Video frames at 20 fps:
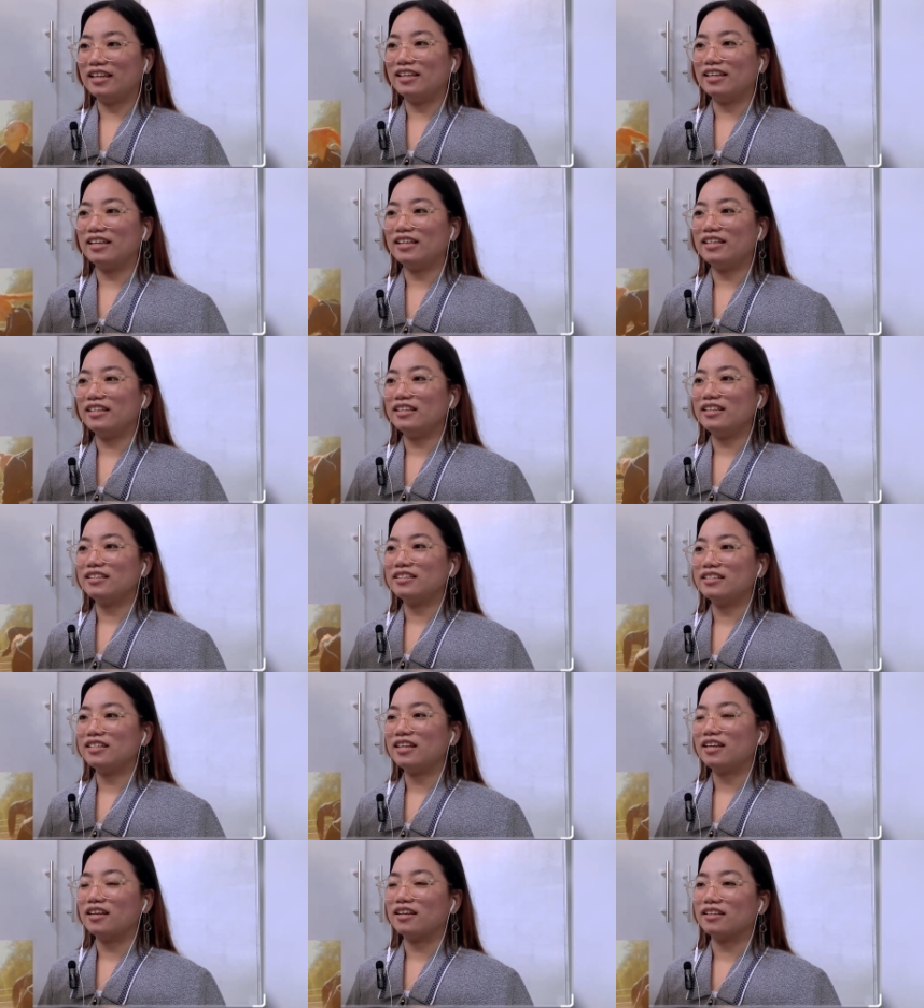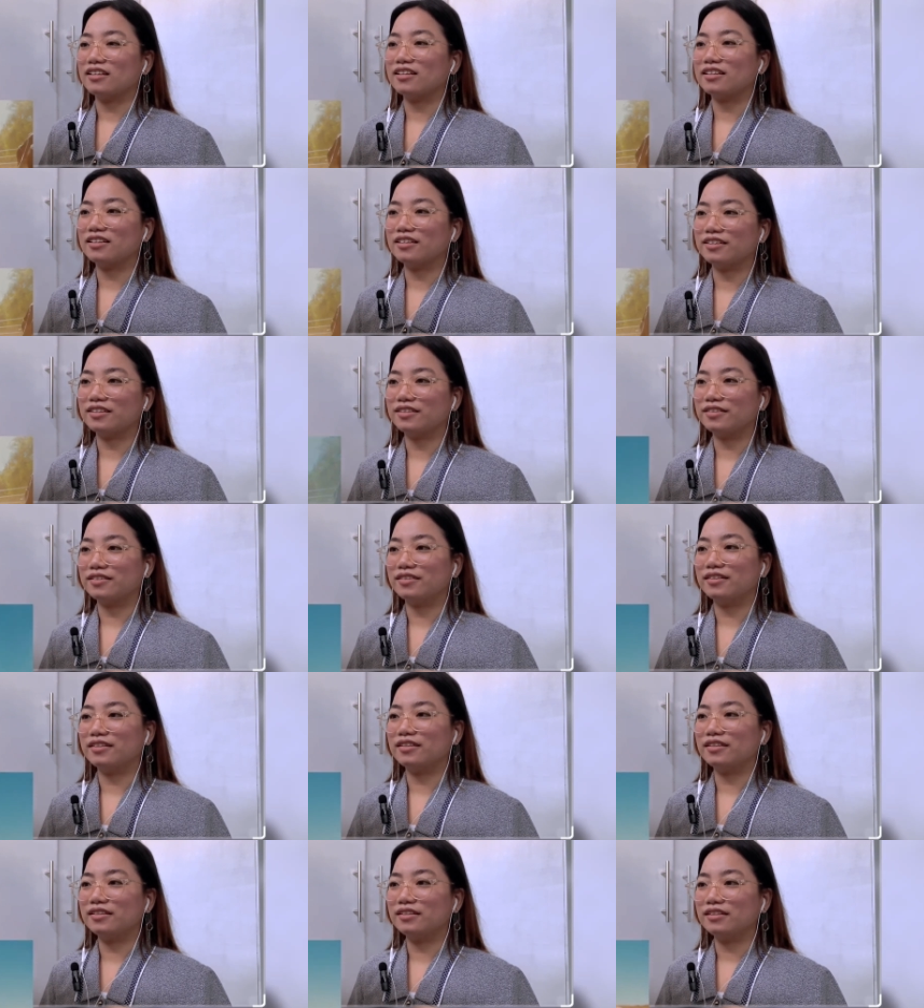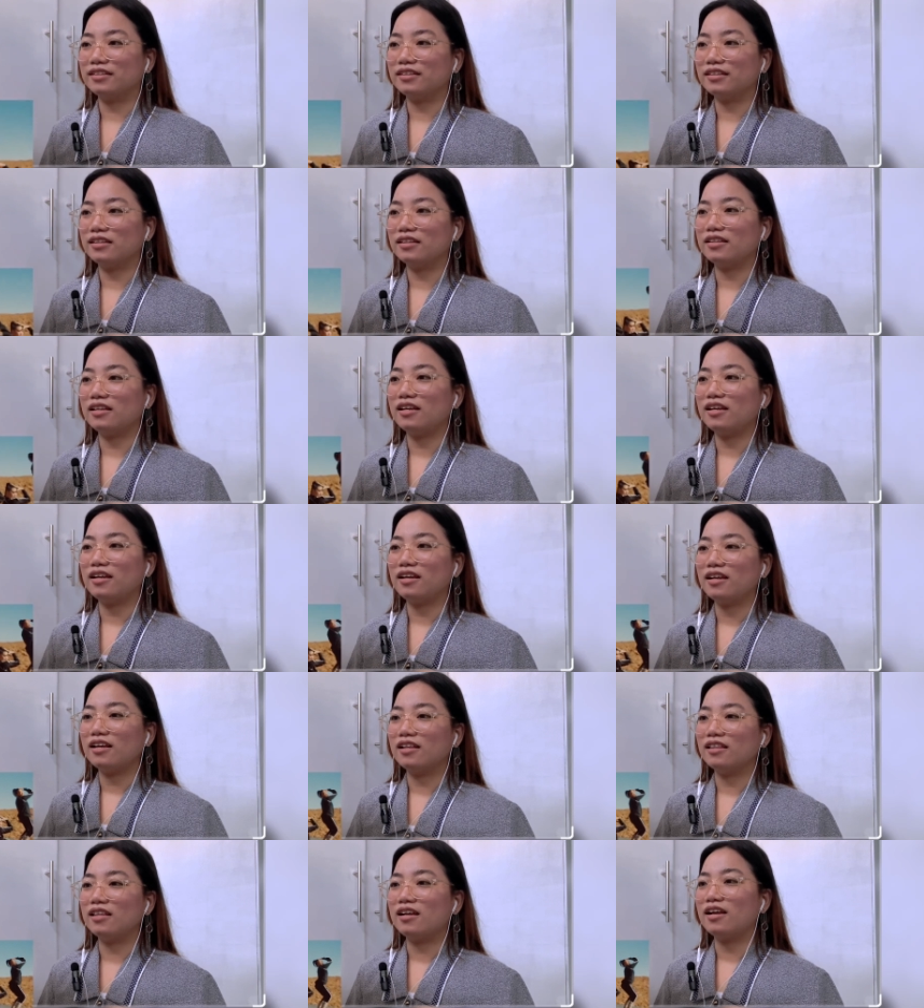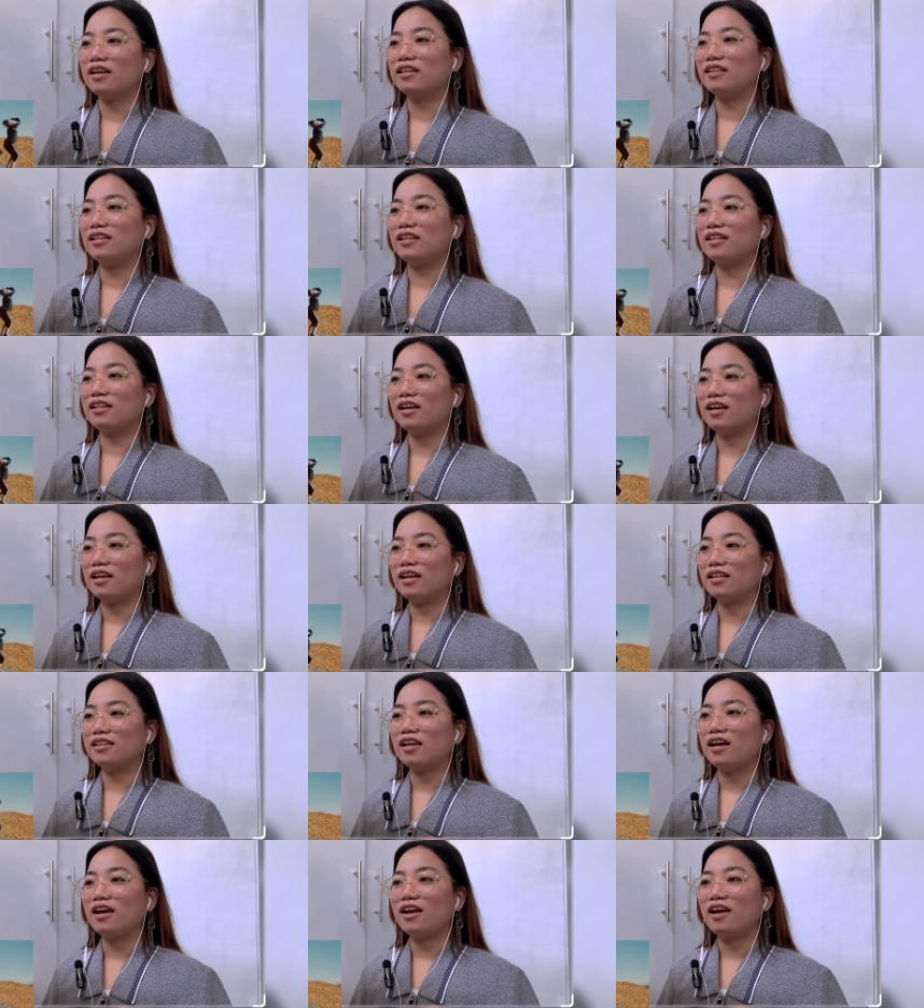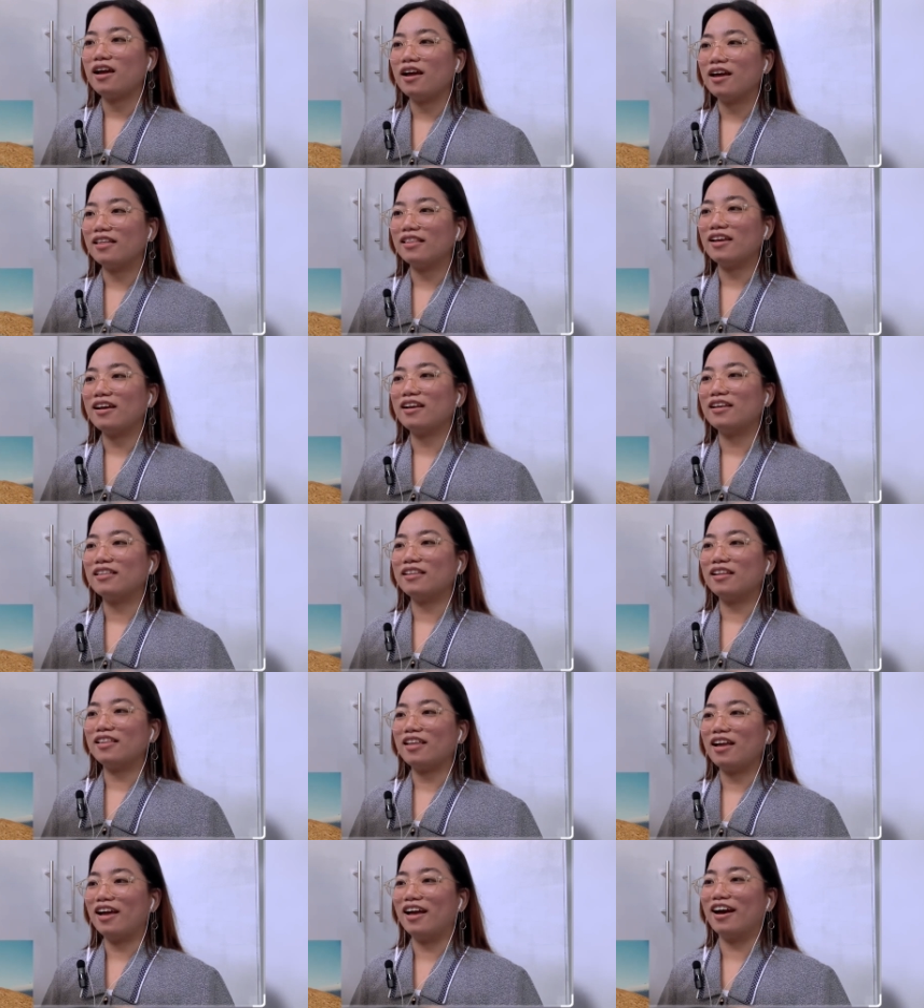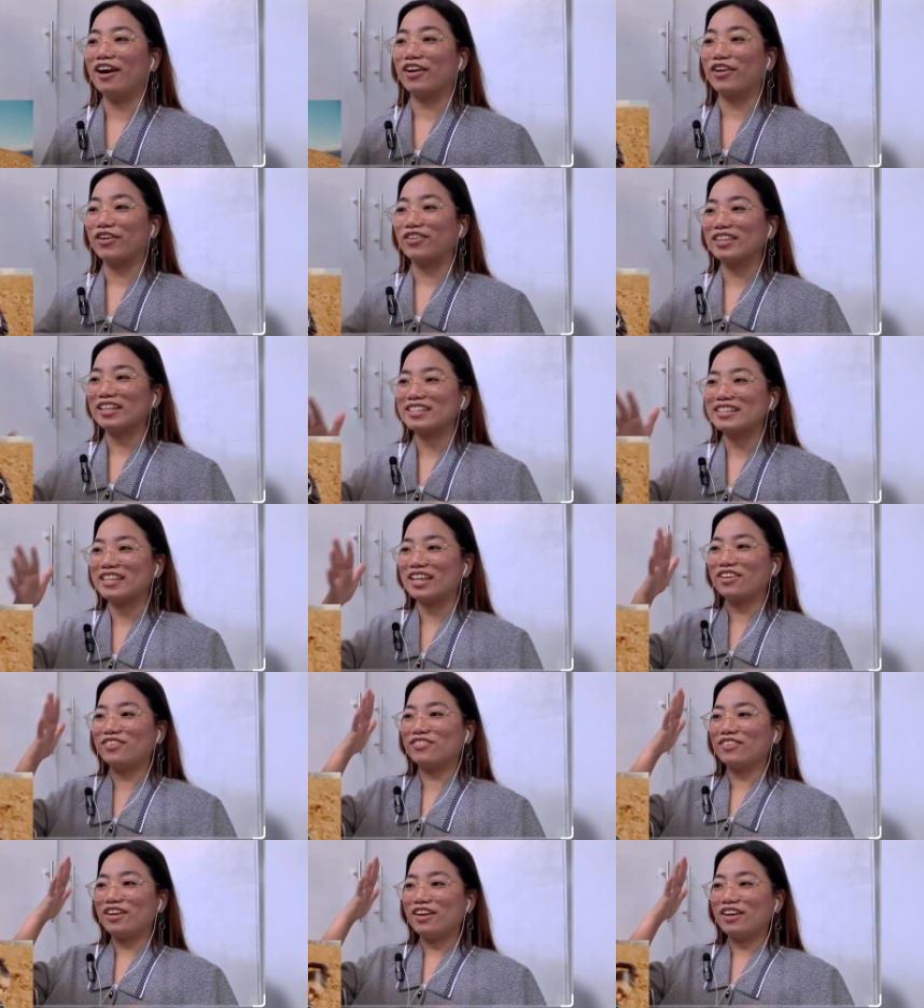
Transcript: Kenta. La la la la la la la la Ang cute na step.